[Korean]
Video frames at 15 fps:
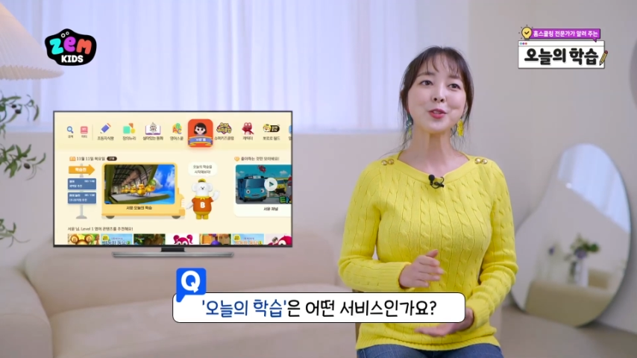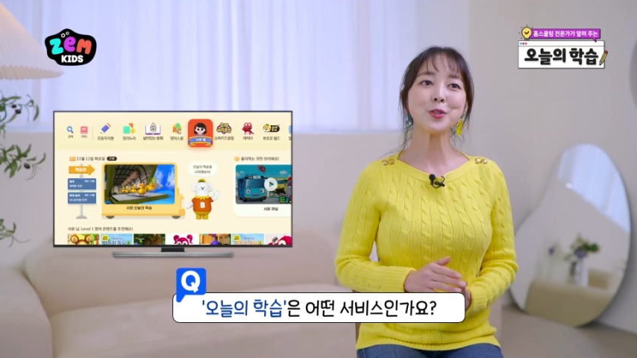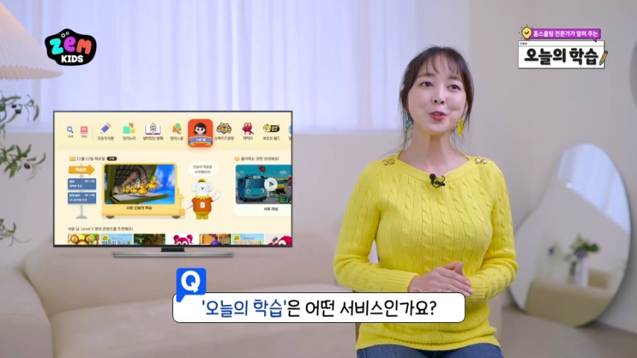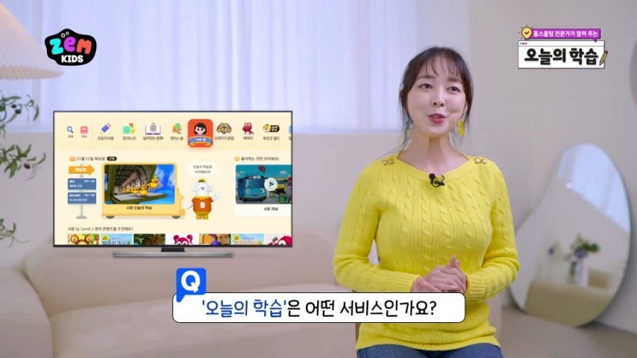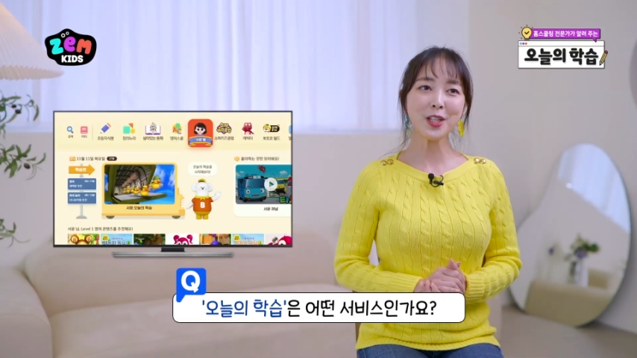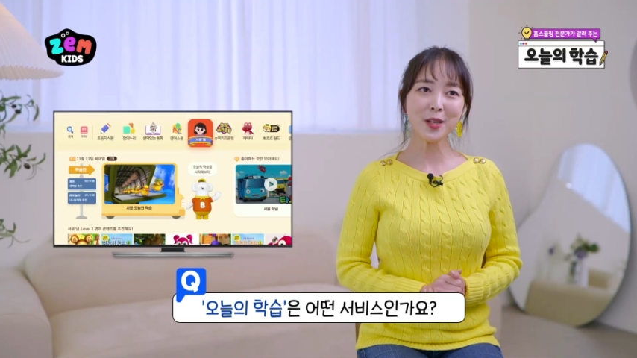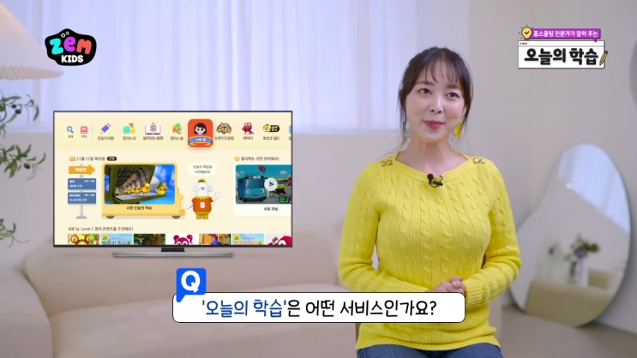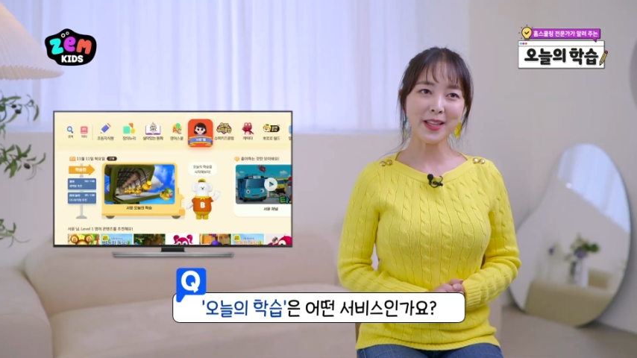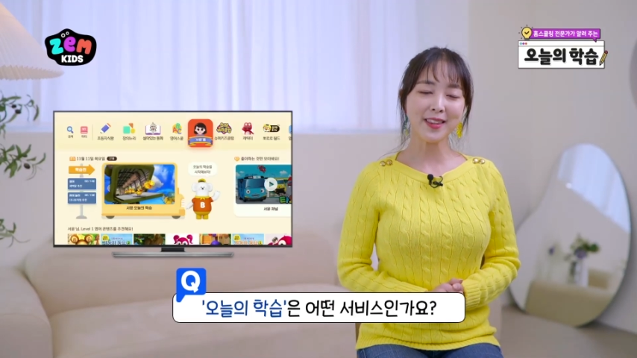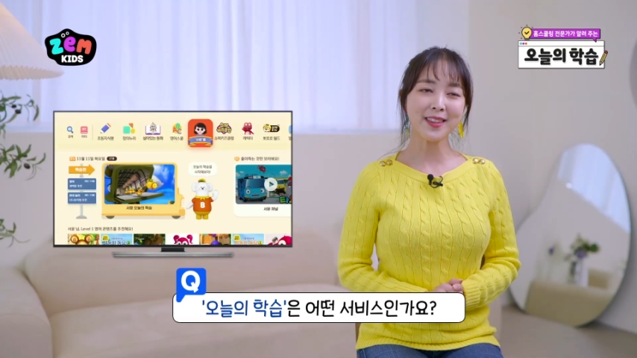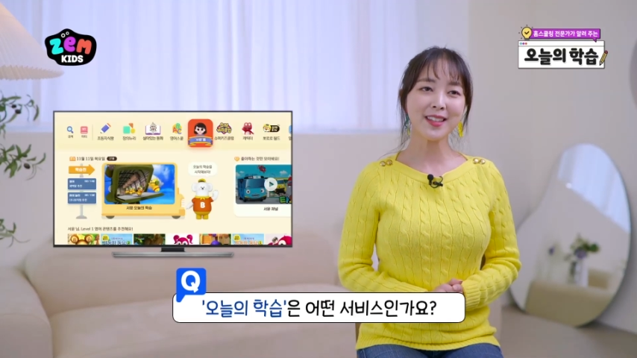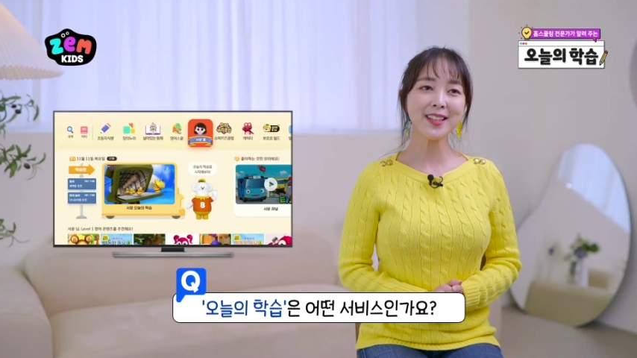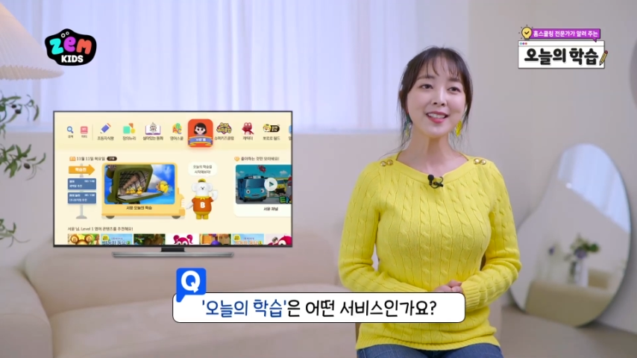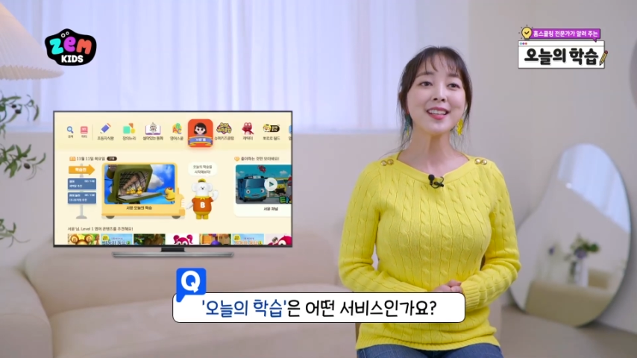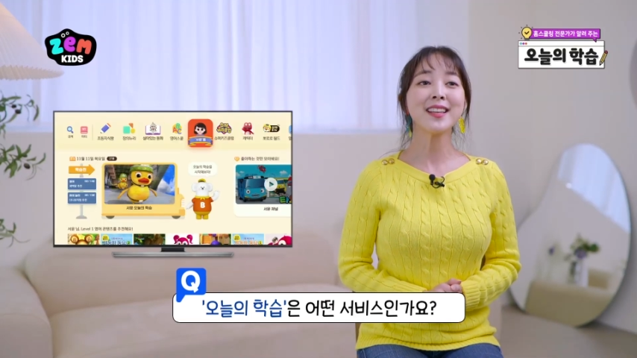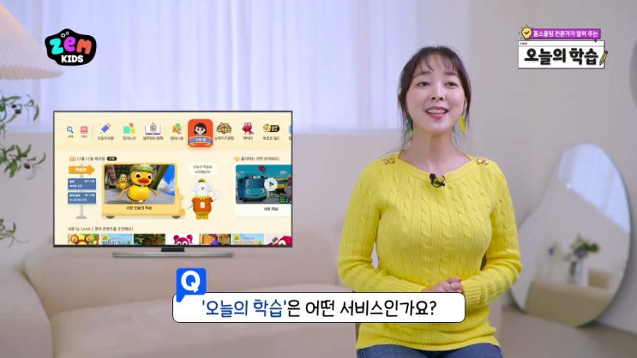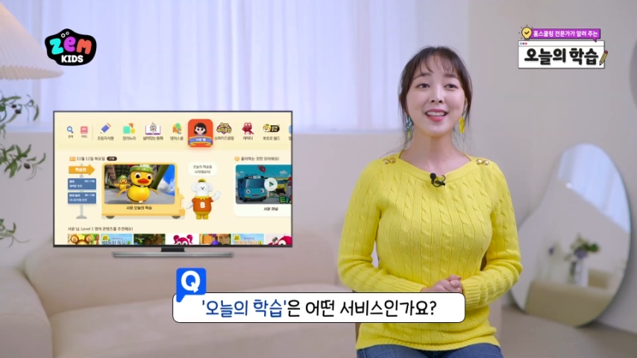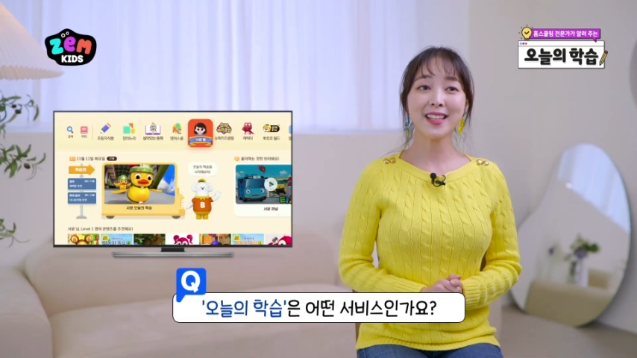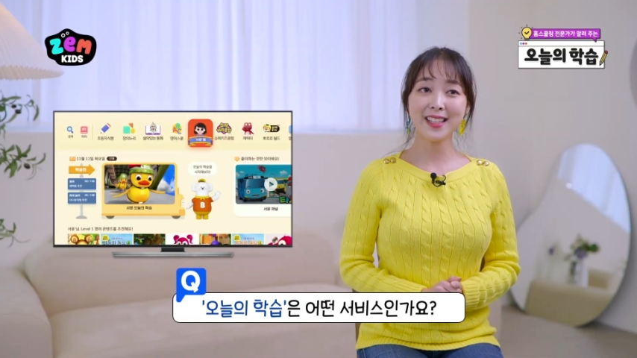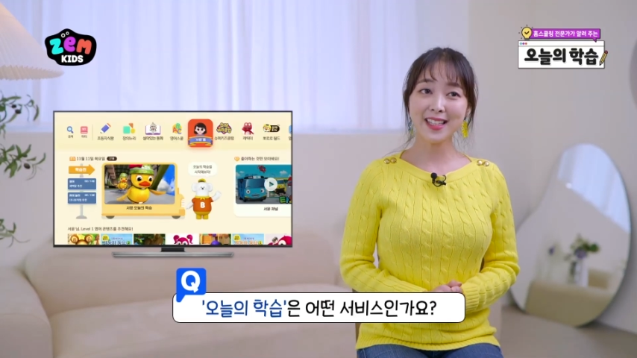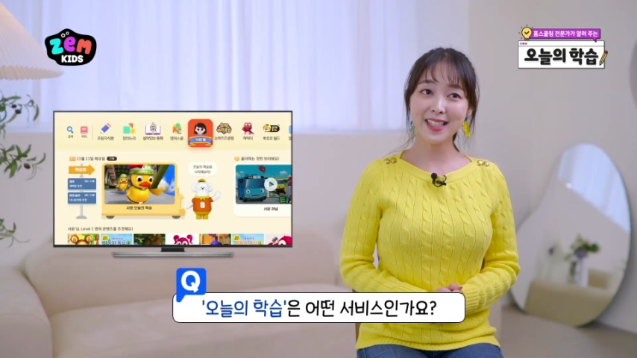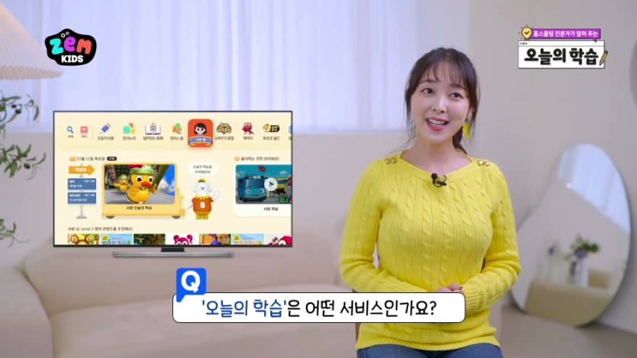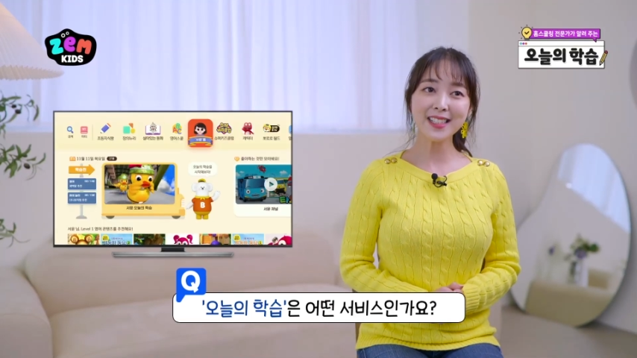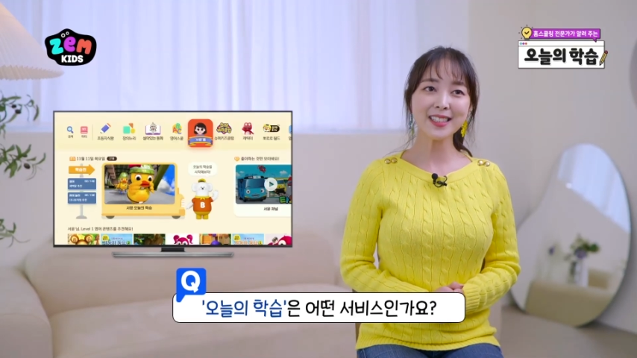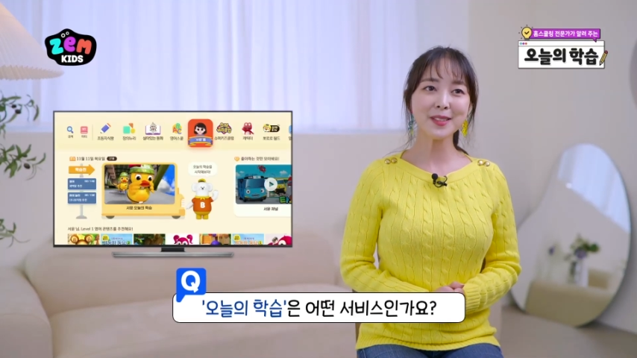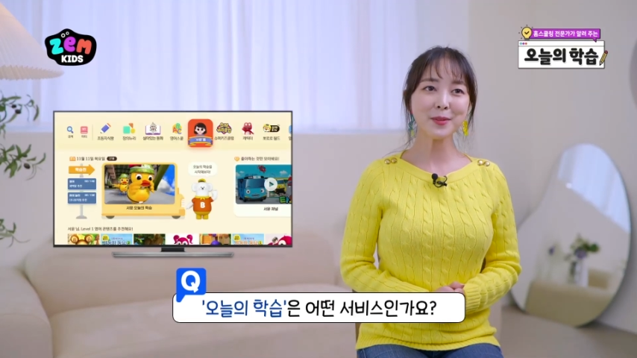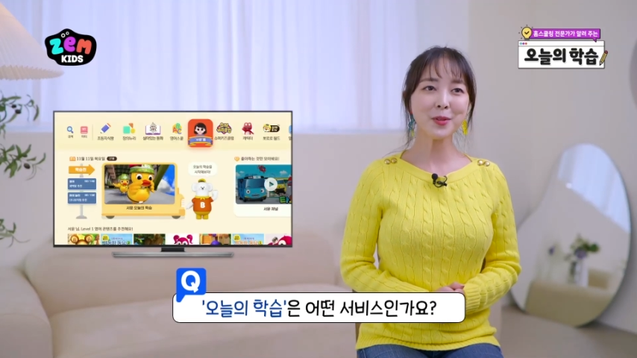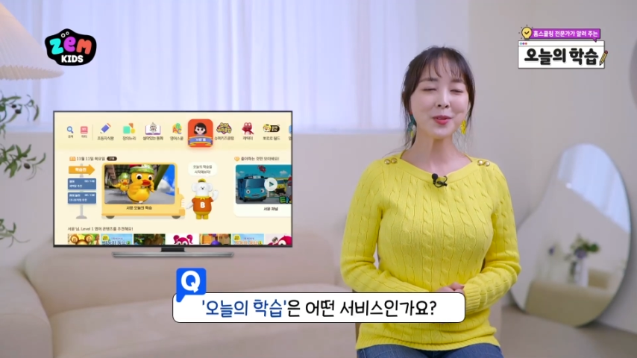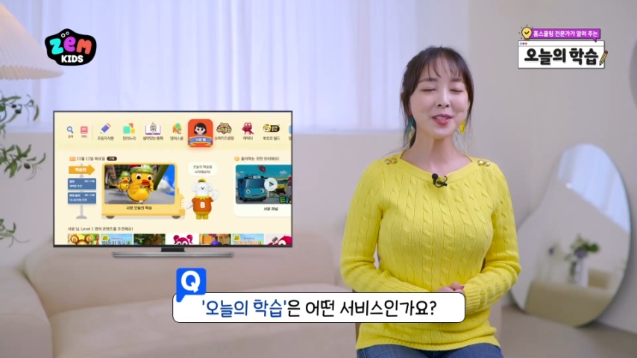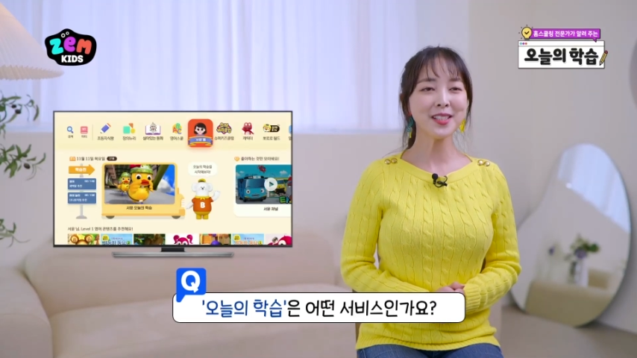수준에 맞는 일일
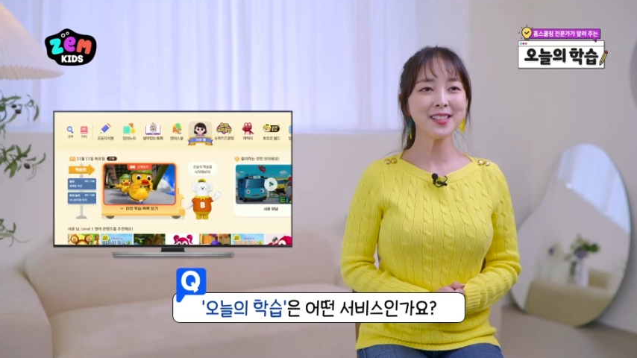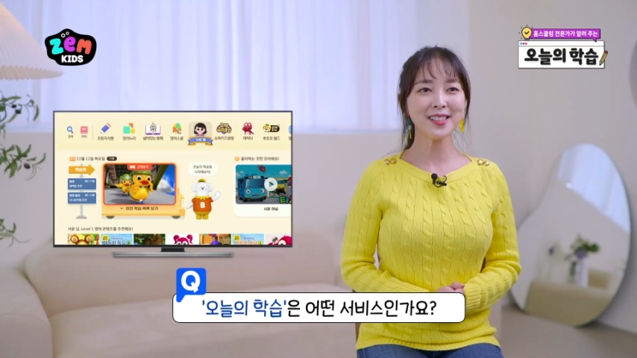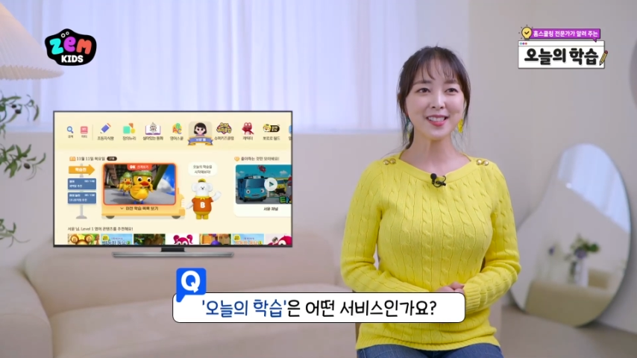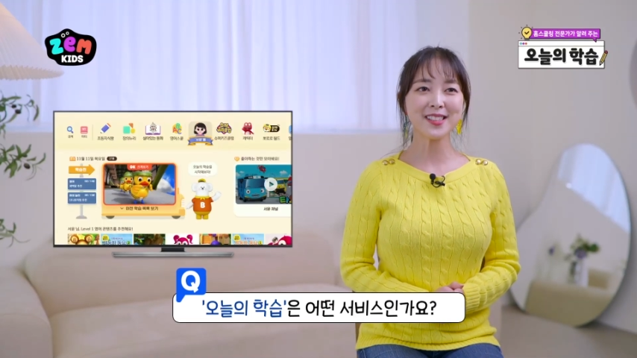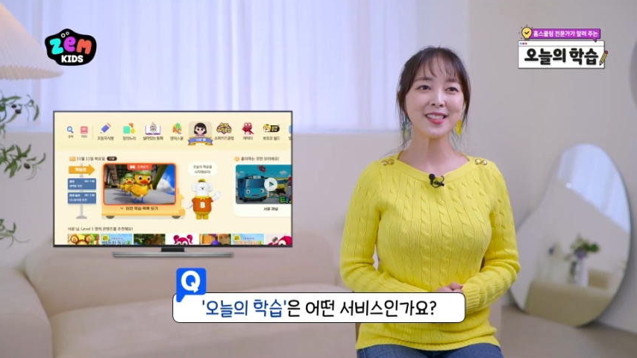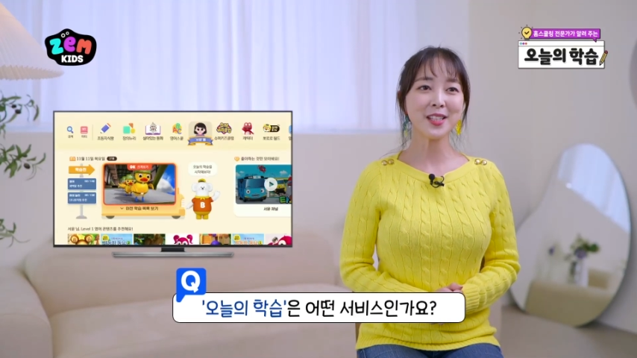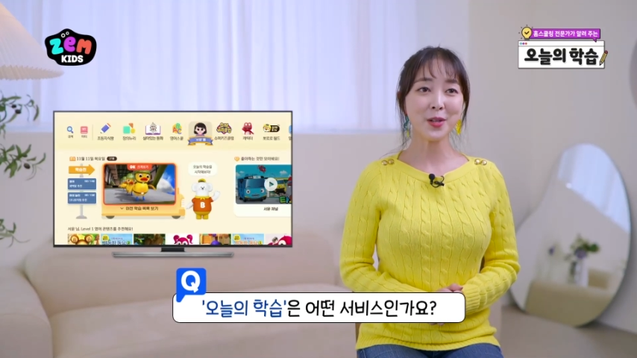학습 콘텐츠들을